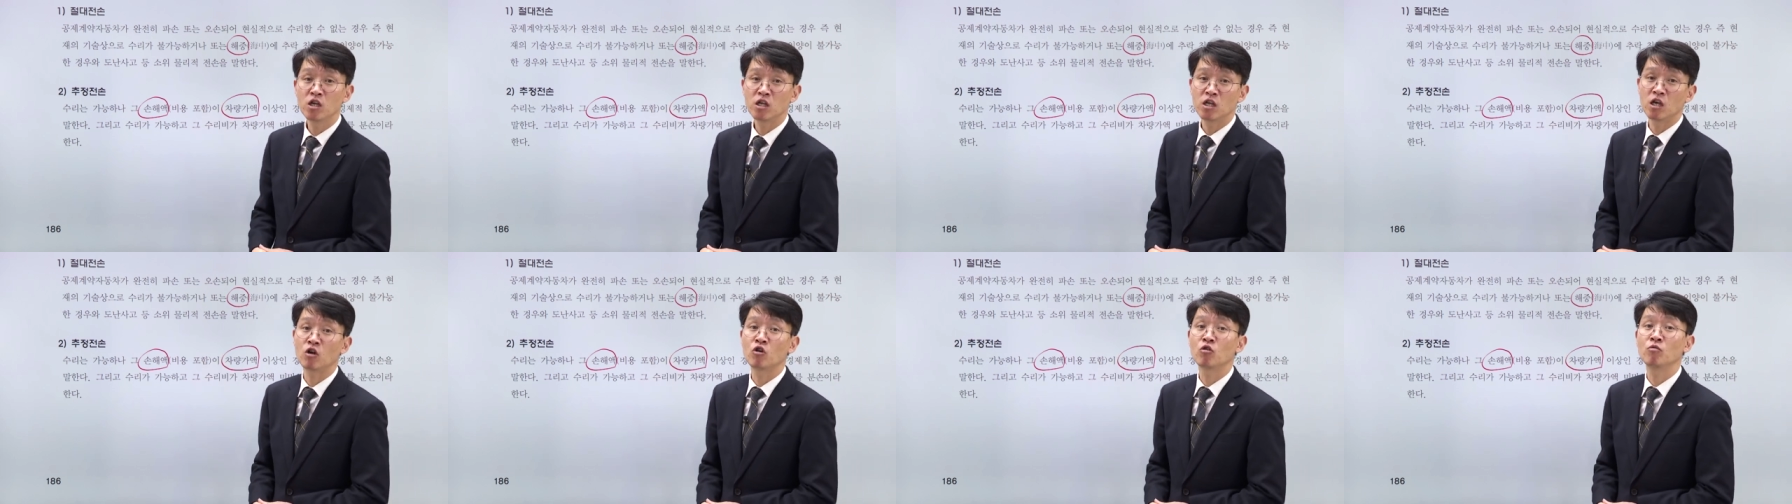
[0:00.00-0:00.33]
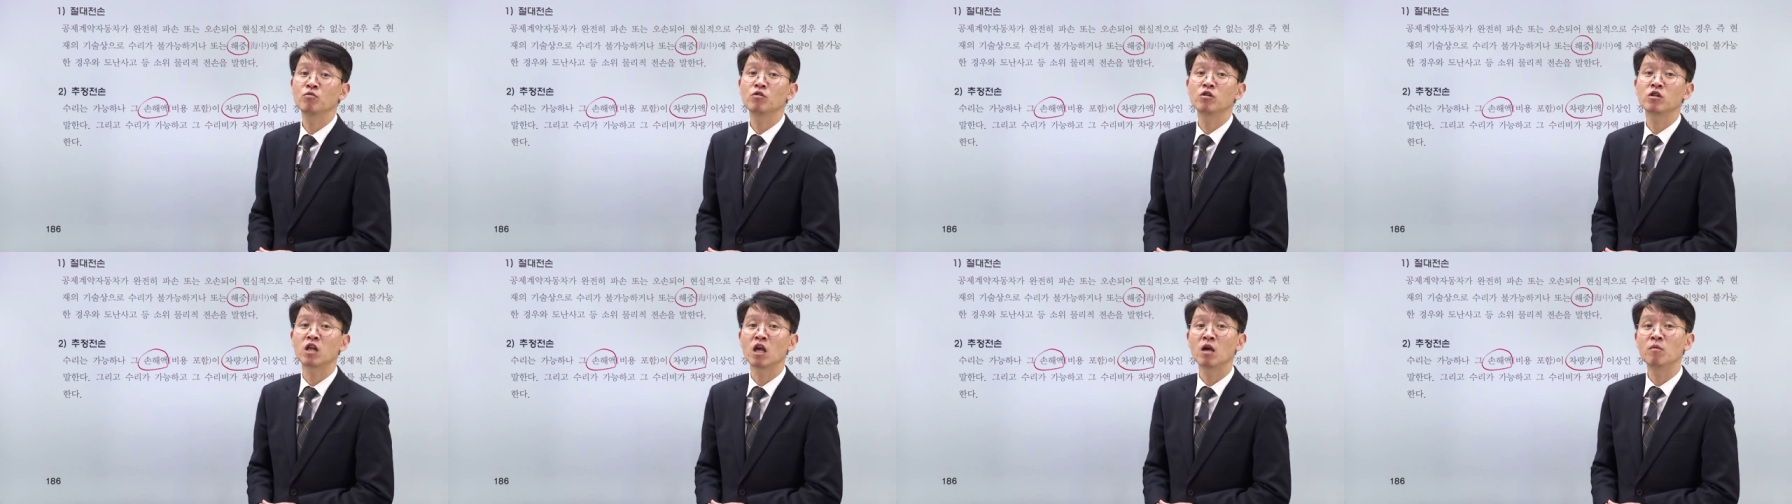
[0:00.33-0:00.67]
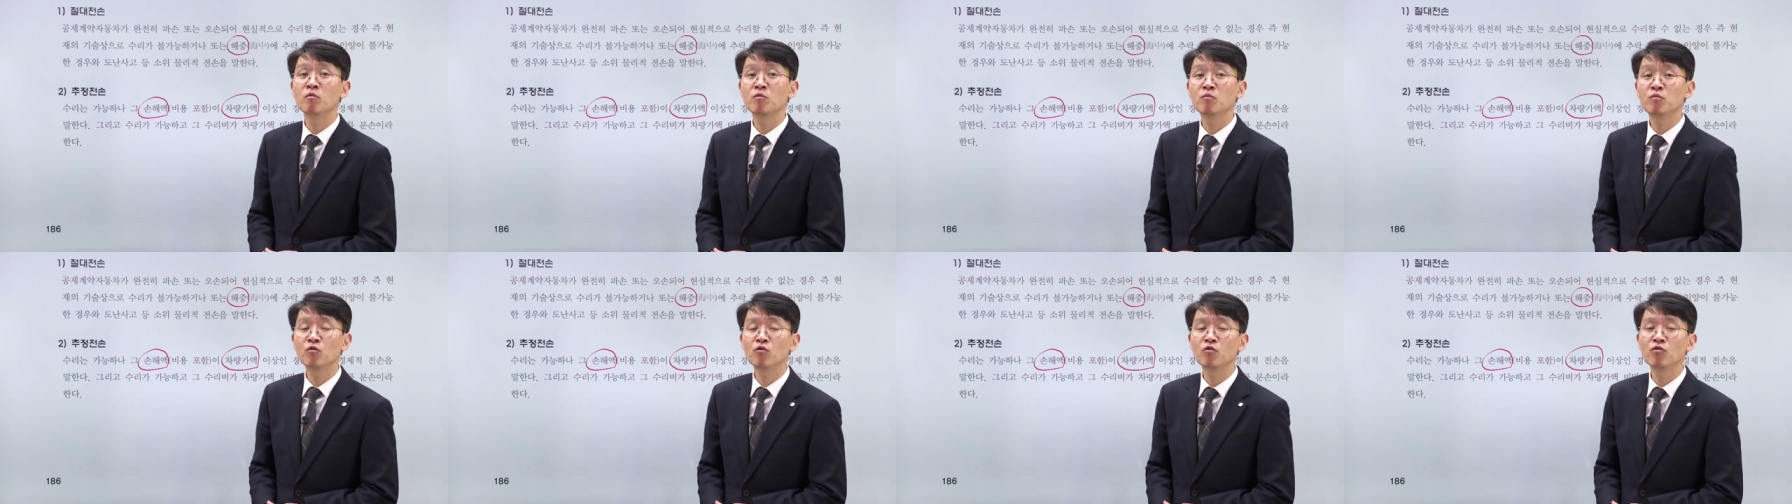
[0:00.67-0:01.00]
여러분들
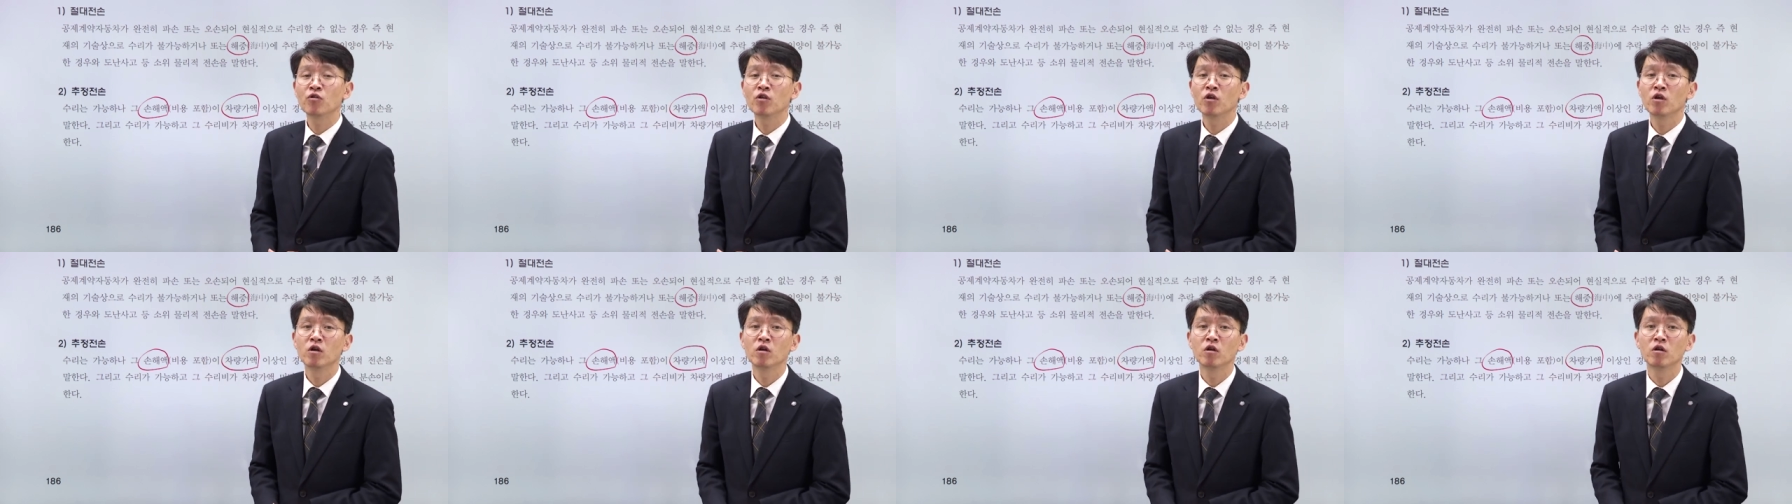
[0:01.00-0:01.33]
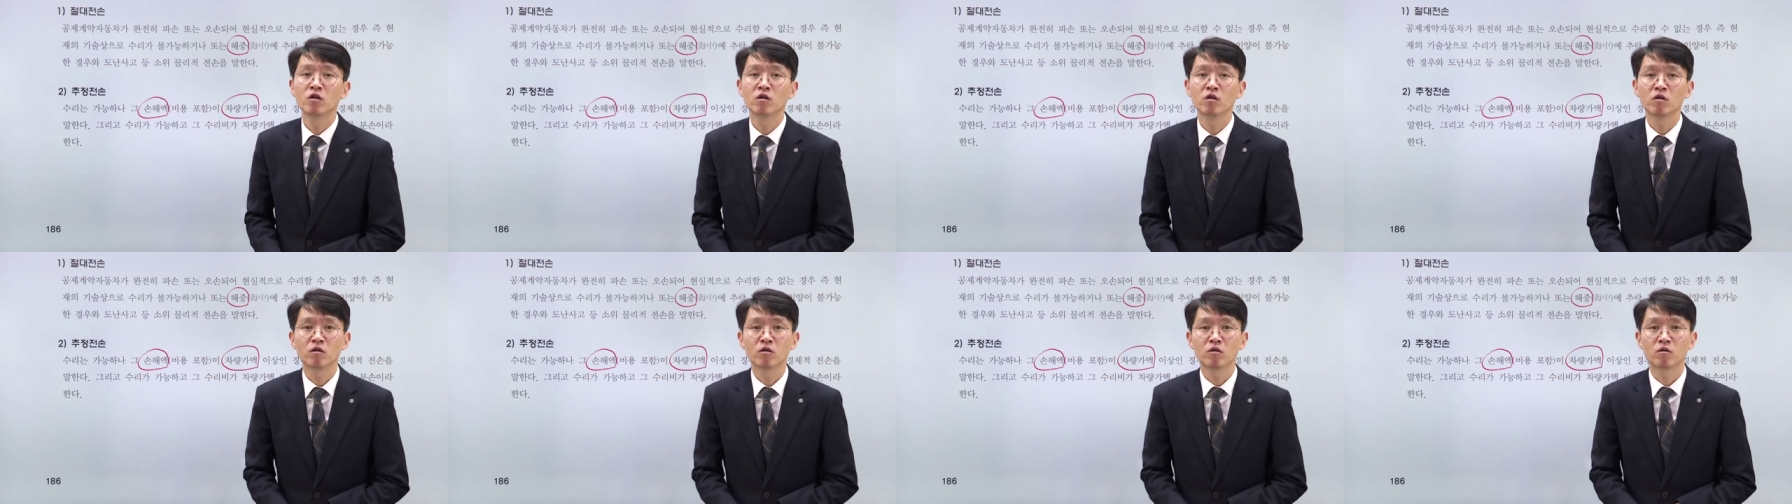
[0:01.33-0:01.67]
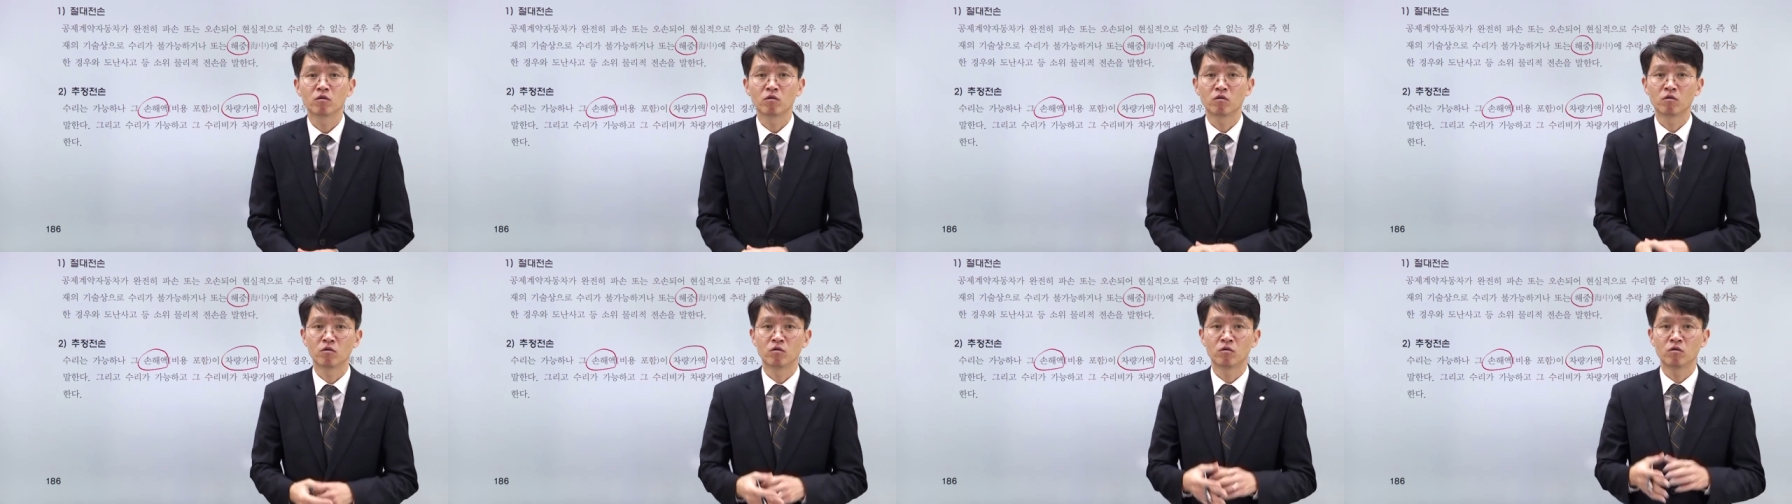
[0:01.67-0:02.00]
대부분
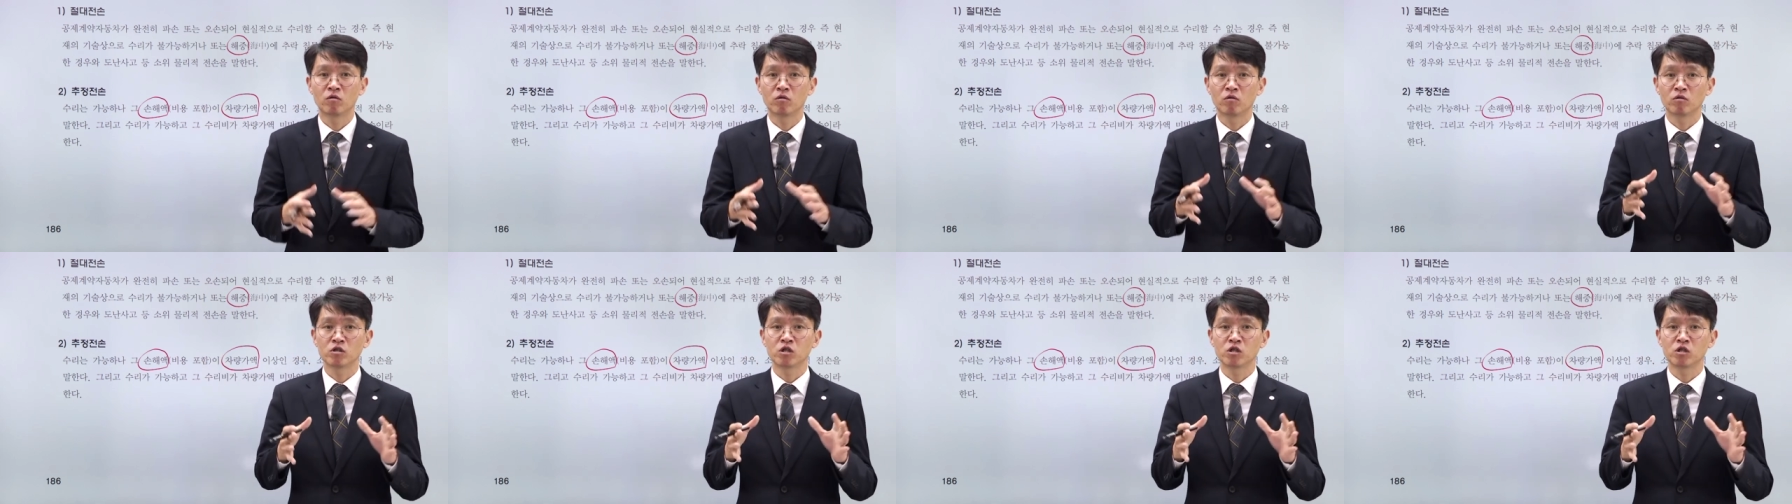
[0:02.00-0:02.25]
어,